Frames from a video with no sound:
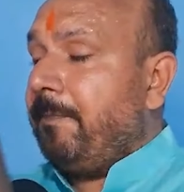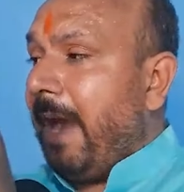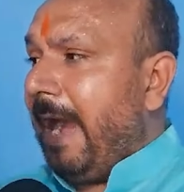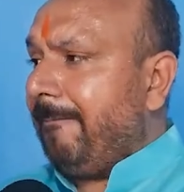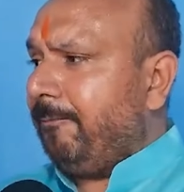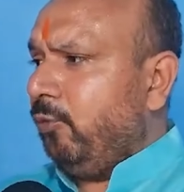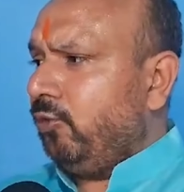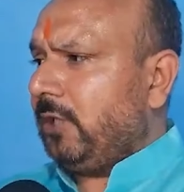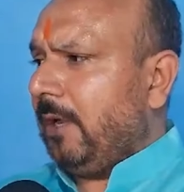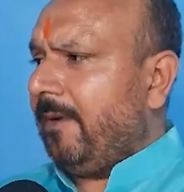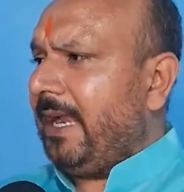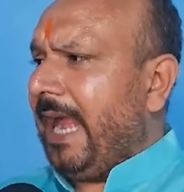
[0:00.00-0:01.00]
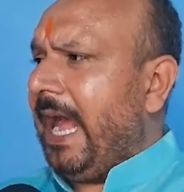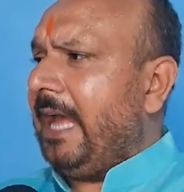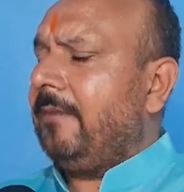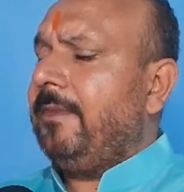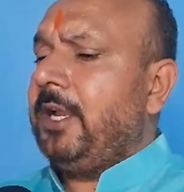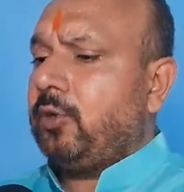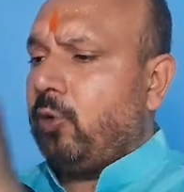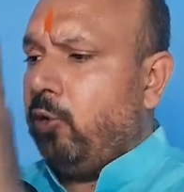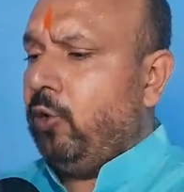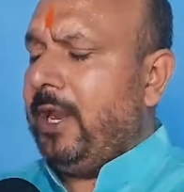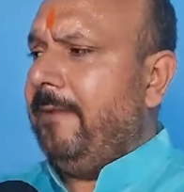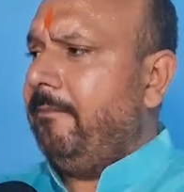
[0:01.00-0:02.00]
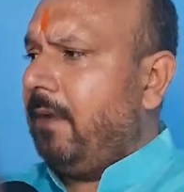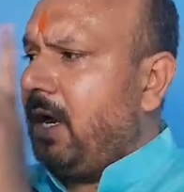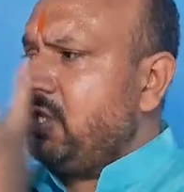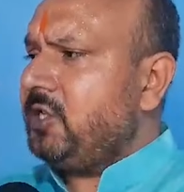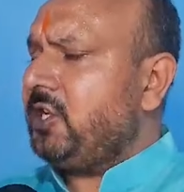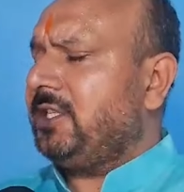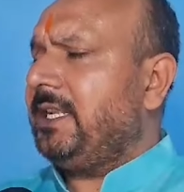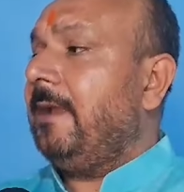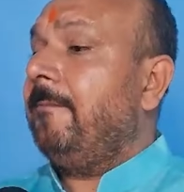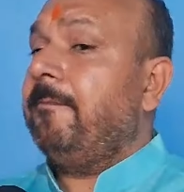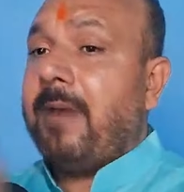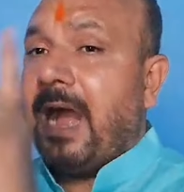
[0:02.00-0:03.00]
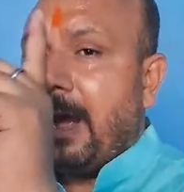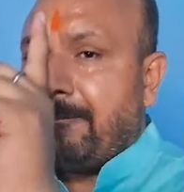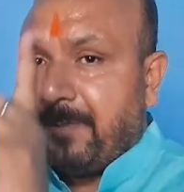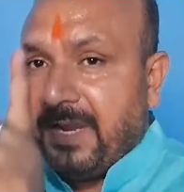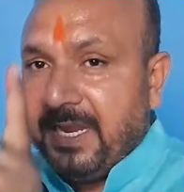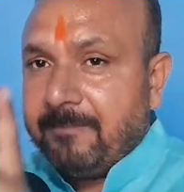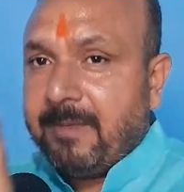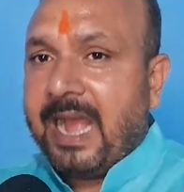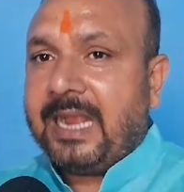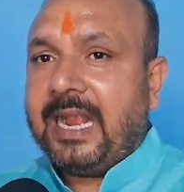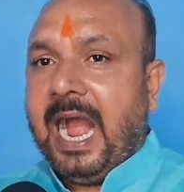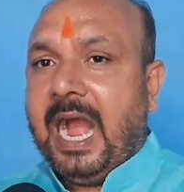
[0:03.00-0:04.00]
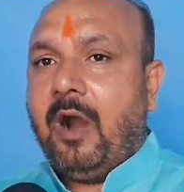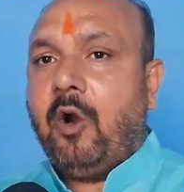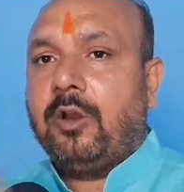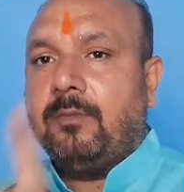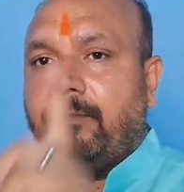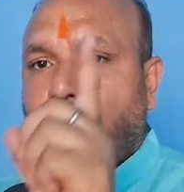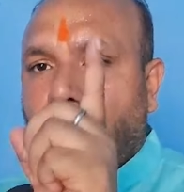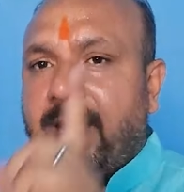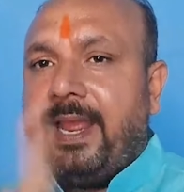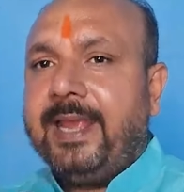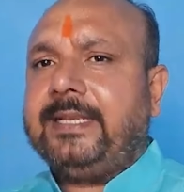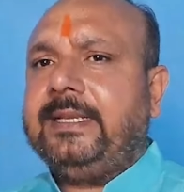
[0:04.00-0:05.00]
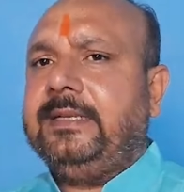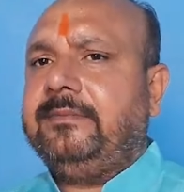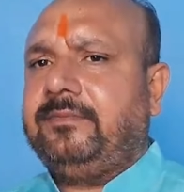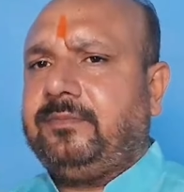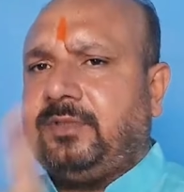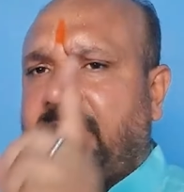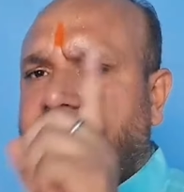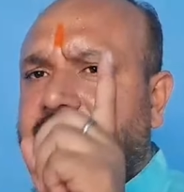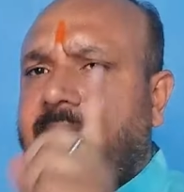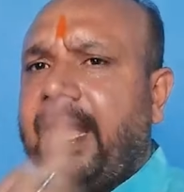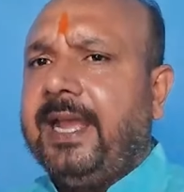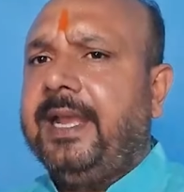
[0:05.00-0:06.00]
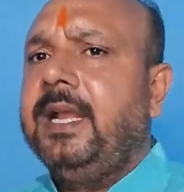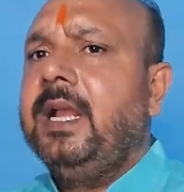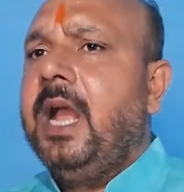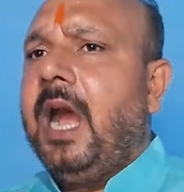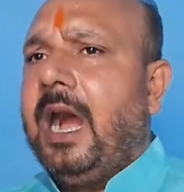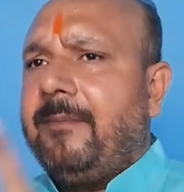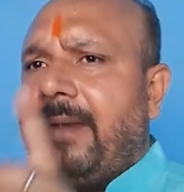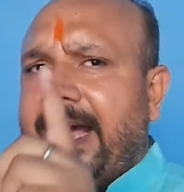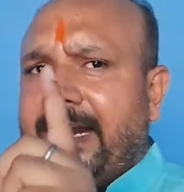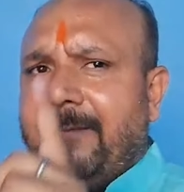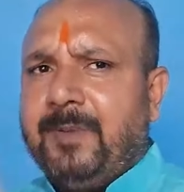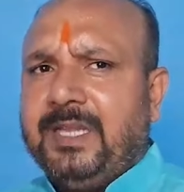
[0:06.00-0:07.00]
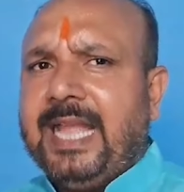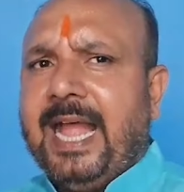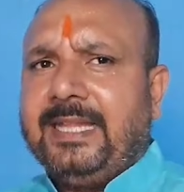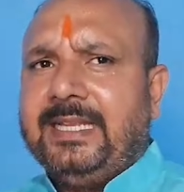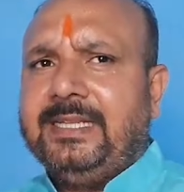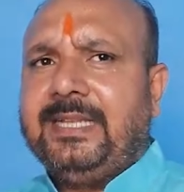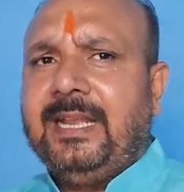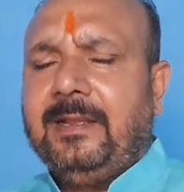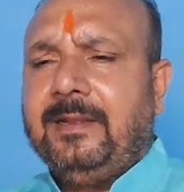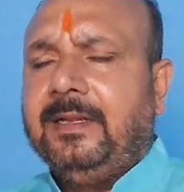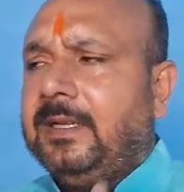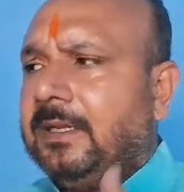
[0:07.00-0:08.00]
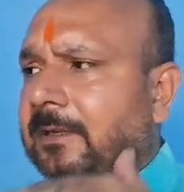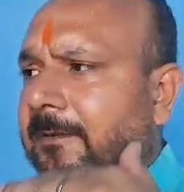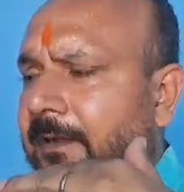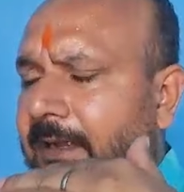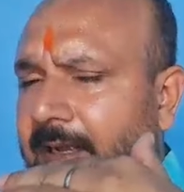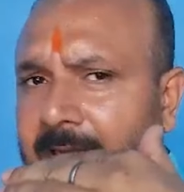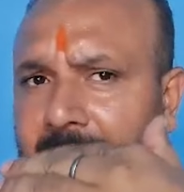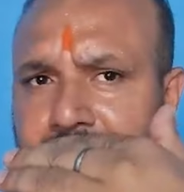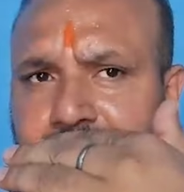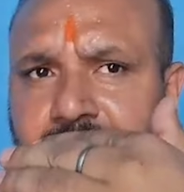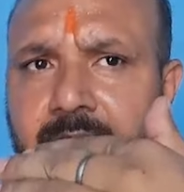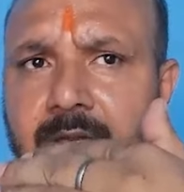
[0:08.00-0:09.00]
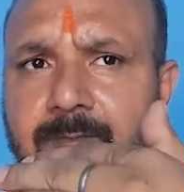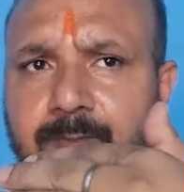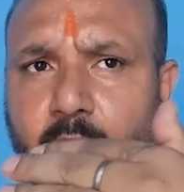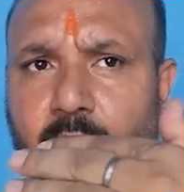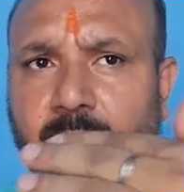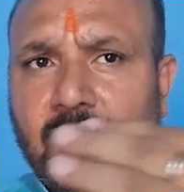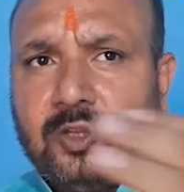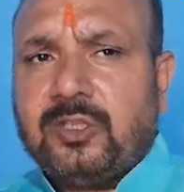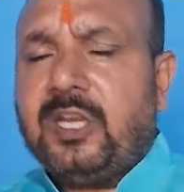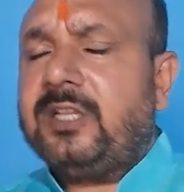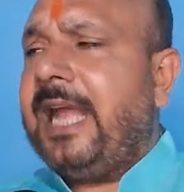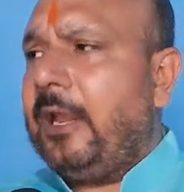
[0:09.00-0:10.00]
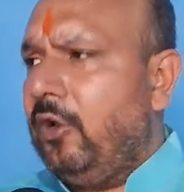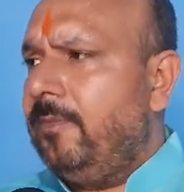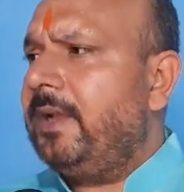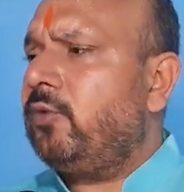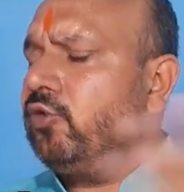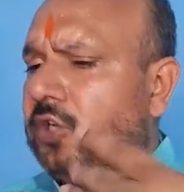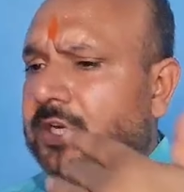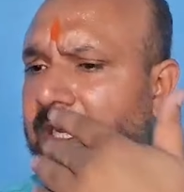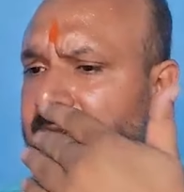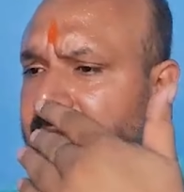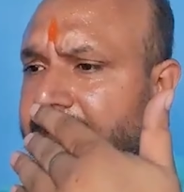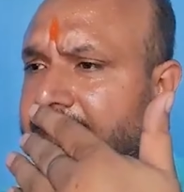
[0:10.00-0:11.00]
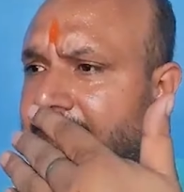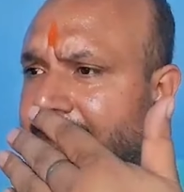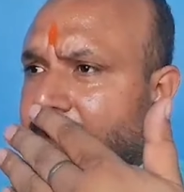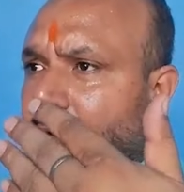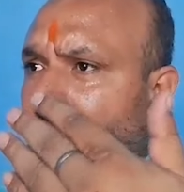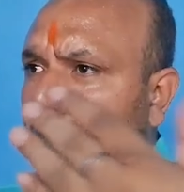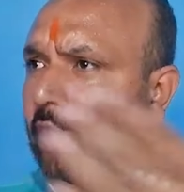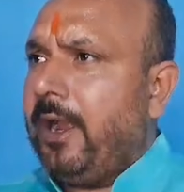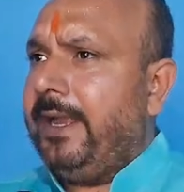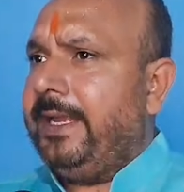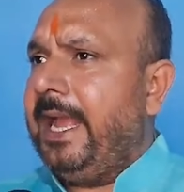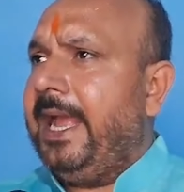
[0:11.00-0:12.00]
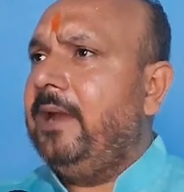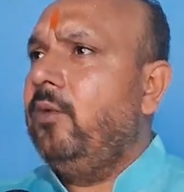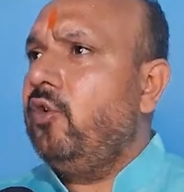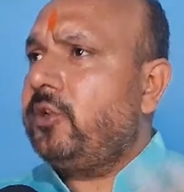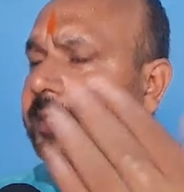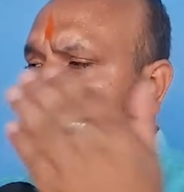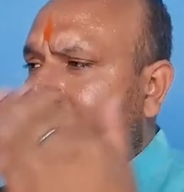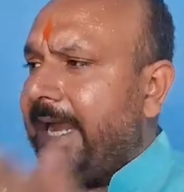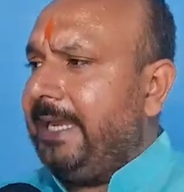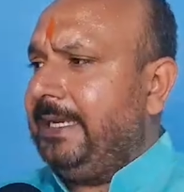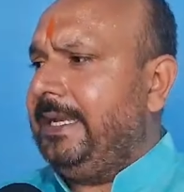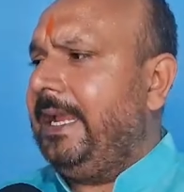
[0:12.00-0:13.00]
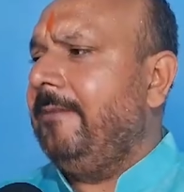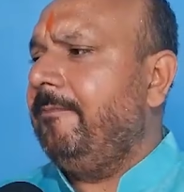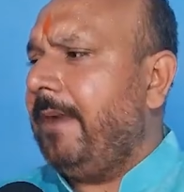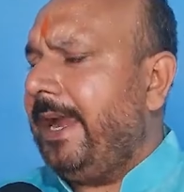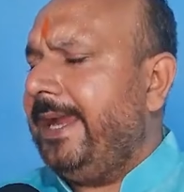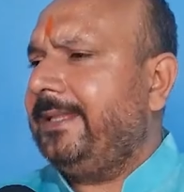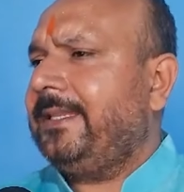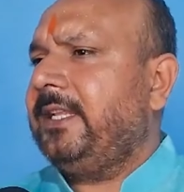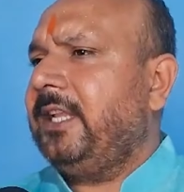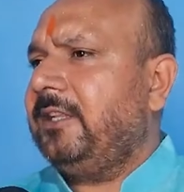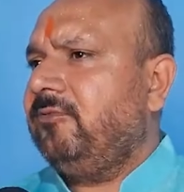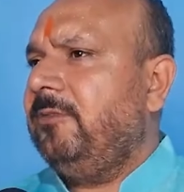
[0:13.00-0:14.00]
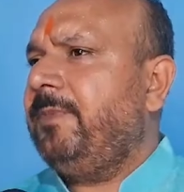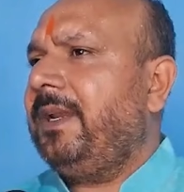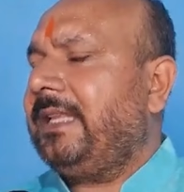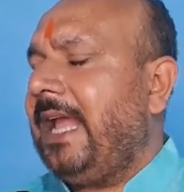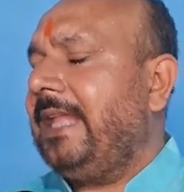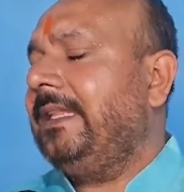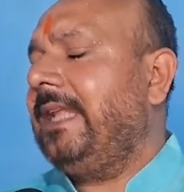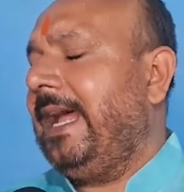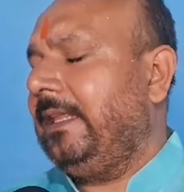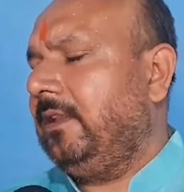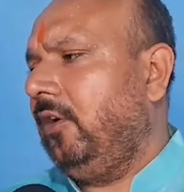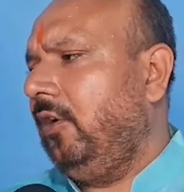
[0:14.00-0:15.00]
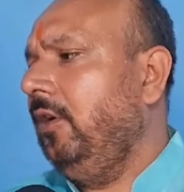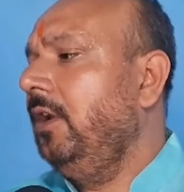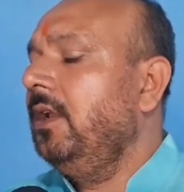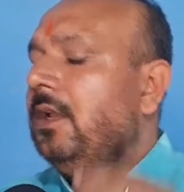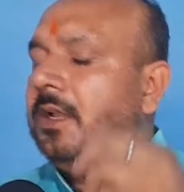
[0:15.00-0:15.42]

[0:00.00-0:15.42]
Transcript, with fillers: बापू सभागार में खुले मंच से माफ़ी मांगा और बोले कि ठीक है हमारे पिताजी से ए, पूर्वोत्तर सालों में कुछ गलती अगर हो गई है उसके लिए मैं तेजस्वी प्रसाद यादव